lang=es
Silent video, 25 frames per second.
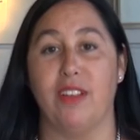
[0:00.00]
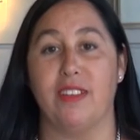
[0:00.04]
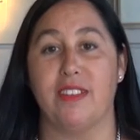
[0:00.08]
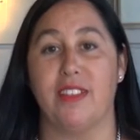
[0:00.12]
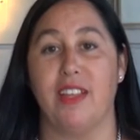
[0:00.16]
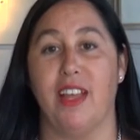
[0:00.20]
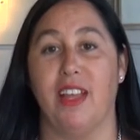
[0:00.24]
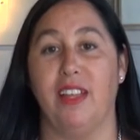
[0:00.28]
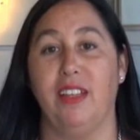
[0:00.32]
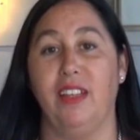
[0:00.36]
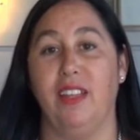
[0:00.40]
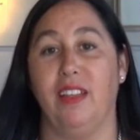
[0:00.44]
que
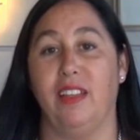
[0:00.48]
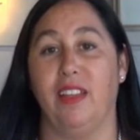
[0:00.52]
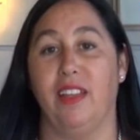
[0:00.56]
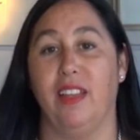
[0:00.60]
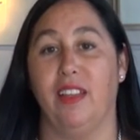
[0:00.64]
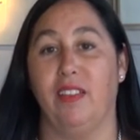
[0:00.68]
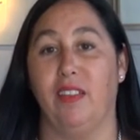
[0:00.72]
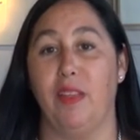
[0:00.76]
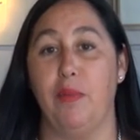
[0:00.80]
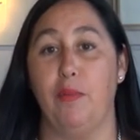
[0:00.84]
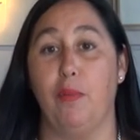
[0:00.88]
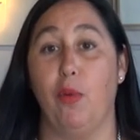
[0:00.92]
sean
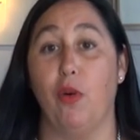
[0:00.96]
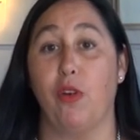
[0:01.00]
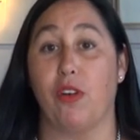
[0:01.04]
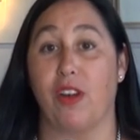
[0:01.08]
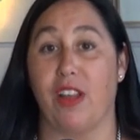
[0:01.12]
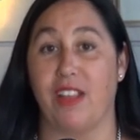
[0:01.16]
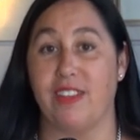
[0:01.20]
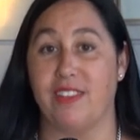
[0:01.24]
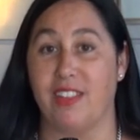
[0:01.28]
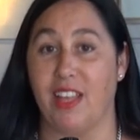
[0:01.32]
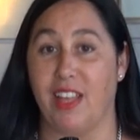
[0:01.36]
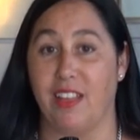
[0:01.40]
de tipo
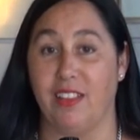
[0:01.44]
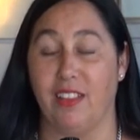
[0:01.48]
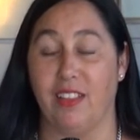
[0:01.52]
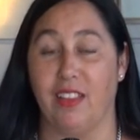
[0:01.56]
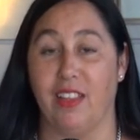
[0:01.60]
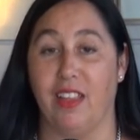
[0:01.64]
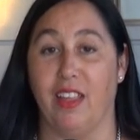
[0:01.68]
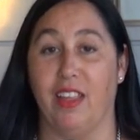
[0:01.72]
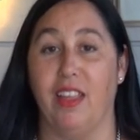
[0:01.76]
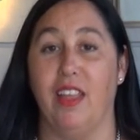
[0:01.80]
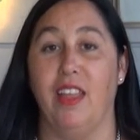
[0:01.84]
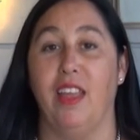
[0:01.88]

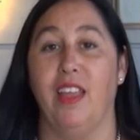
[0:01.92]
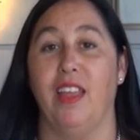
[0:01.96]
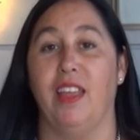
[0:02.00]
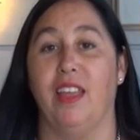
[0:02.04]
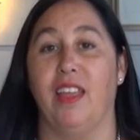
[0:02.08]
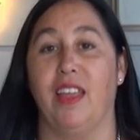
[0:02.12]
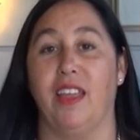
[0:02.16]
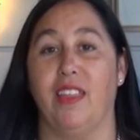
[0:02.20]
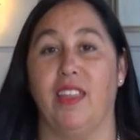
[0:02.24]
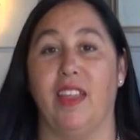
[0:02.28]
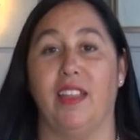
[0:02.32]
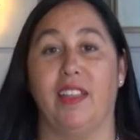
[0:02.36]
rasante,
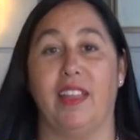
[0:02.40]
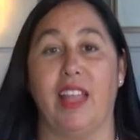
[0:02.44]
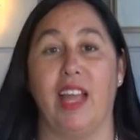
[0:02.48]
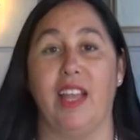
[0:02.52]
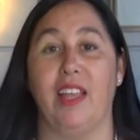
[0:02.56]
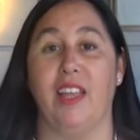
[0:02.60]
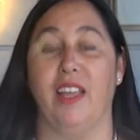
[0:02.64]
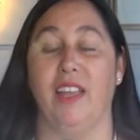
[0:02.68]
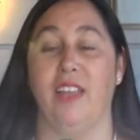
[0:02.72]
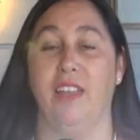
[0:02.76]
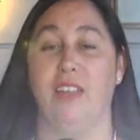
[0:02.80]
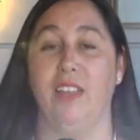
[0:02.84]
que
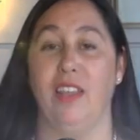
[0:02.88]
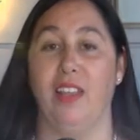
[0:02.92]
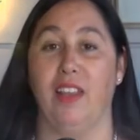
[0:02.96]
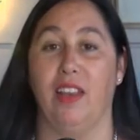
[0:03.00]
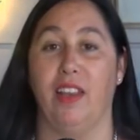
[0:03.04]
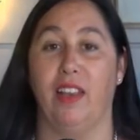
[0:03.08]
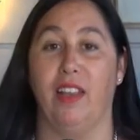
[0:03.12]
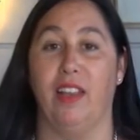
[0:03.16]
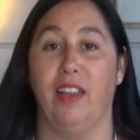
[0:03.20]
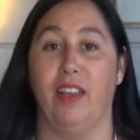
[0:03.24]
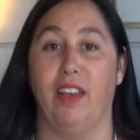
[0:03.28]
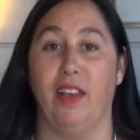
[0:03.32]
destaquen
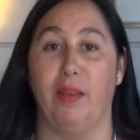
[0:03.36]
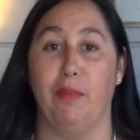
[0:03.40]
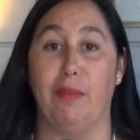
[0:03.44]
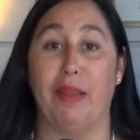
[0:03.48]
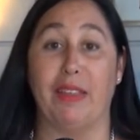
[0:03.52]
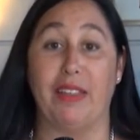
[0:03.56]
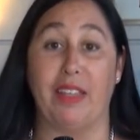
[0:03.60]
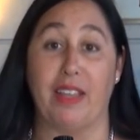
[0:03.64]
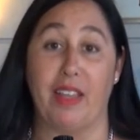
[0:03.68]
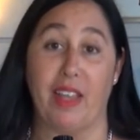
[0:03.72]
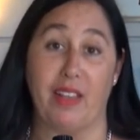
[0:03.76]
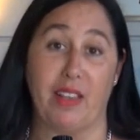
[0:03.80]
el
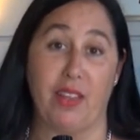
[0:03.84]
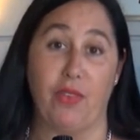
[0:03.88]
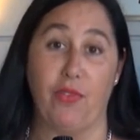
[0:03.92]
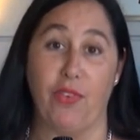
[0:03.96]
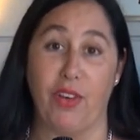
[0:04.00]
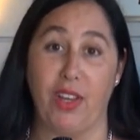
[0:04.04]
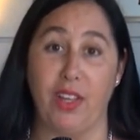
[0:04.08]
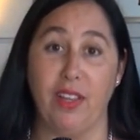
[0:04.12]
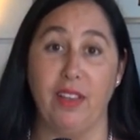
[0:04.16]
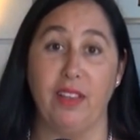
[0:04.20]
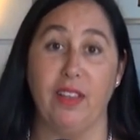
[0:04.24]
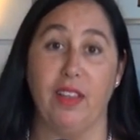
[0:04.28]
material de
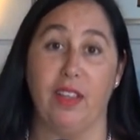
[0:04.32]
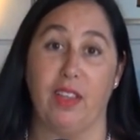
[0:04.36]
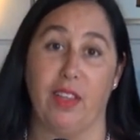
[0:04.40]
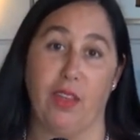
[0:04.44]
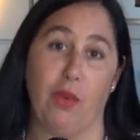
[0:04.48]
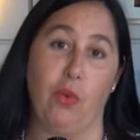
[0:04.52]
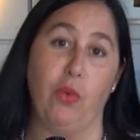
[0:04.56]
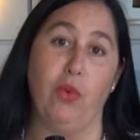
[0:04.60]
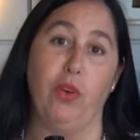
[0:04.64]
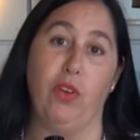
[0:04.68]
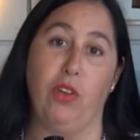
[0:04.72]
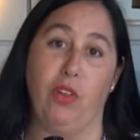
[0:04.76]
frente,
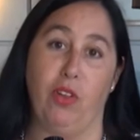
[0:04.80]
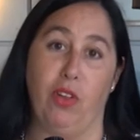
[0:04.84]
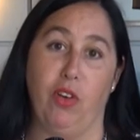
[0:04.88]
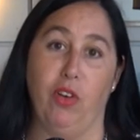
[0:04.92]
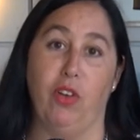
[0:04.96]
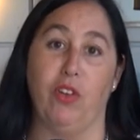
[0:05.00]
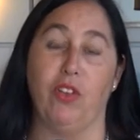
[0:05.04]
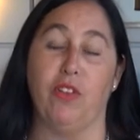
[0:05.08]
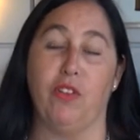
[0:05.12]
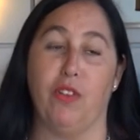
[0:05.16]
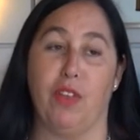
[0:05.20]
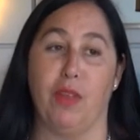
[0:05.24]
que es uno de
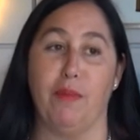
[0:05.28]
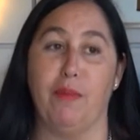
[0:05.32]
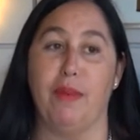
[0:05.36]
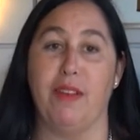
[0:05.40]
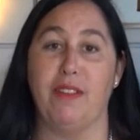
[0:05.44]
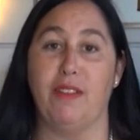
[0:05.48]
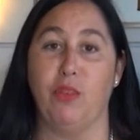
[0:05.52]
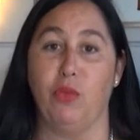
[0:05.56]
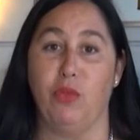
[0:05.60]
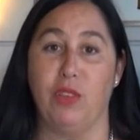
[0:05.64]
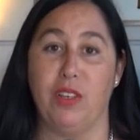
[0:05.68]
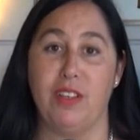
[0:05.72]
los que
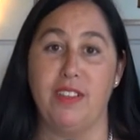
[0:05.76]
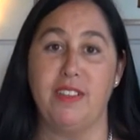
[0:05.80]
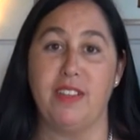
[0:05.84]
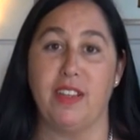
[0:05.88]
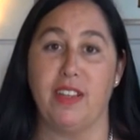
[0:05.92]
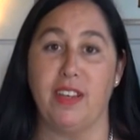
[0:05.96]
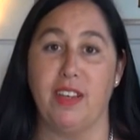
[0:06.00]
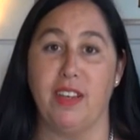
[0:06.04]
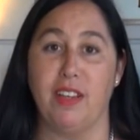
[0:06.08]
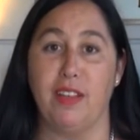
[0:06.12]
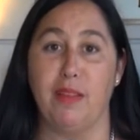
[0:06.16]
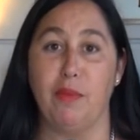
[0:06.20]
más se
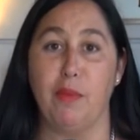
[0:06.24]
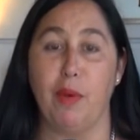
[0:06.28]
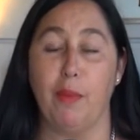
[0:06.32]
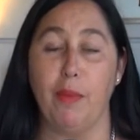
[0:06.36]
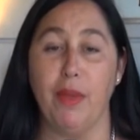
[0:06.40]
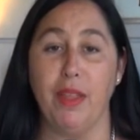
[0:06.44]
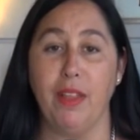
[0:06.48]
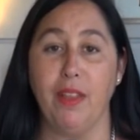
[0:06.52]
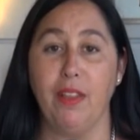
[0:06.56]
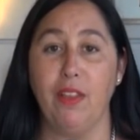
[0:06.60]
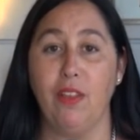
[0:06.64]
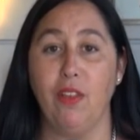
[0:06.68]
utilizan en este
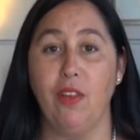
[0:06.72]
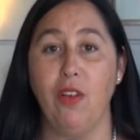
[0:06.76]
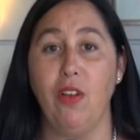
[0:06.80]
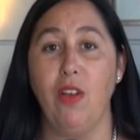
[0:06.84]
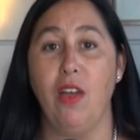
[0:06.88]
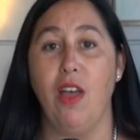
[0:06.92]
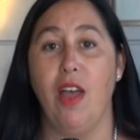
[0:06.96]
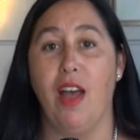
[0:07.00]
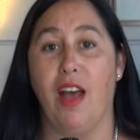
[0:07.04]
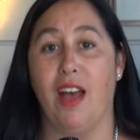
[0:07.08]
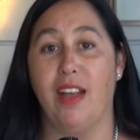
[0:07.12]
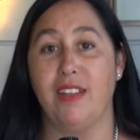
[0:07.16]
momento,
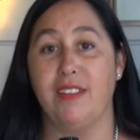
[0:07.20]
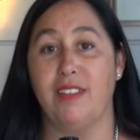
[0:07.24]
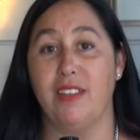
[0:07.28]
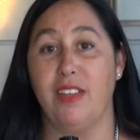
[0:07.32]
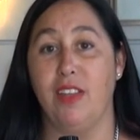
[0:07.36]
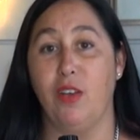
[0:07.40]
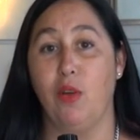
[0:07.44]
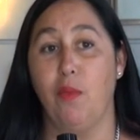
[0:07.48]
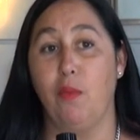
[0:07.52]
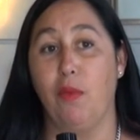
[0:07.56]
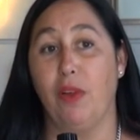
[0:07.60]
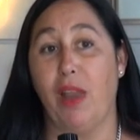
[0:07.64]

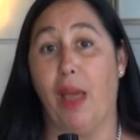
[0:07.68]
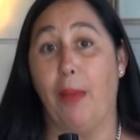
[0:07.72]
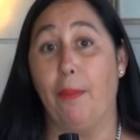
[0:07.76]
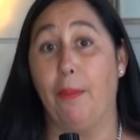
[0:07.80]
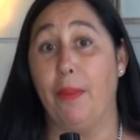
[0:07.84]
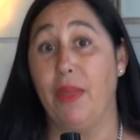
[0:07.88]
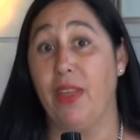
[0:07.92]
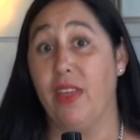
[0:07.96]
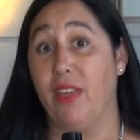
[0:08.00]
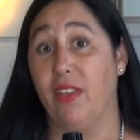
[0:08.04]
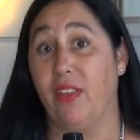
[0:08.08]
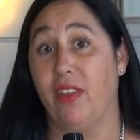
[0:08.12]
así como las
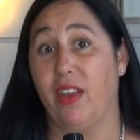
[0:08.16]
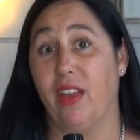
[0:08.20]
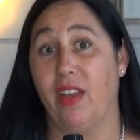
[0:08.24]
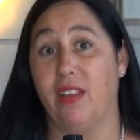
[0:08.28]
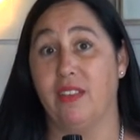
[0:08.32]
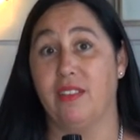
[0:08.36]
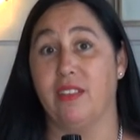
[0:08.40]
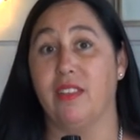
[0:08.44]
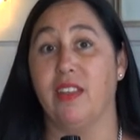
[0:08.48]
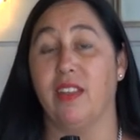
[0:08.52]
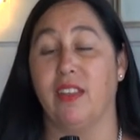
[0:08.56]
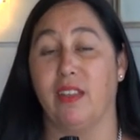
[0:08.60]

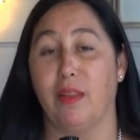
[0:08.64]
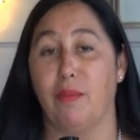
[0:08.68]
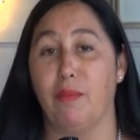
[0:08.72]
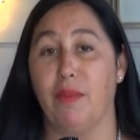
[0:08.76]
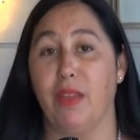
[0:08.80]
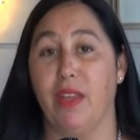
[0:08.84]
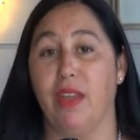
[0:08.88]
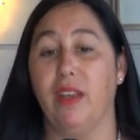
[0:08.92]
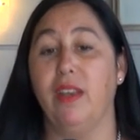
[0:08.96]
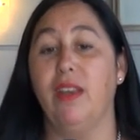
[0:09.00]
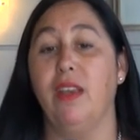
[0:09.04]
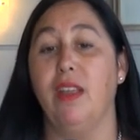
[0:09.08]
piedras, que
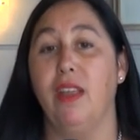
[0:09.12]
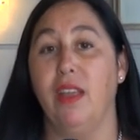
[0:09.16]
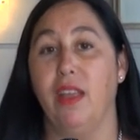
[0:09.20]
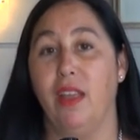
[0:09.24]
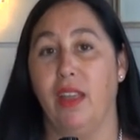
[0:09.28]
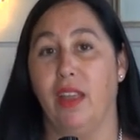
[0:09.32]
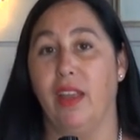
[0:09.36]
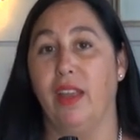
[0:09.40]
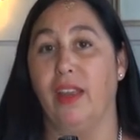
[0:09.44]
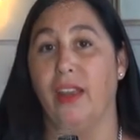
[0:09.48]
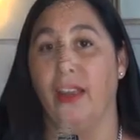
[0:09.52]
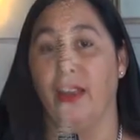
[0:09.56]
también
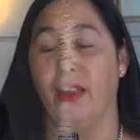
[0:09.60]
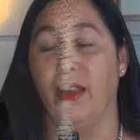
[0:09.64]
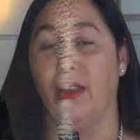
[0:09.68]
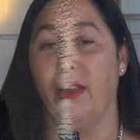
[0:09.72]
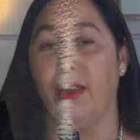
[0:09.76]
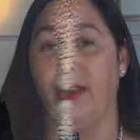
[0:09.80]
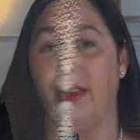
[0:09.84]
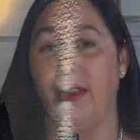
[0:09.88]
en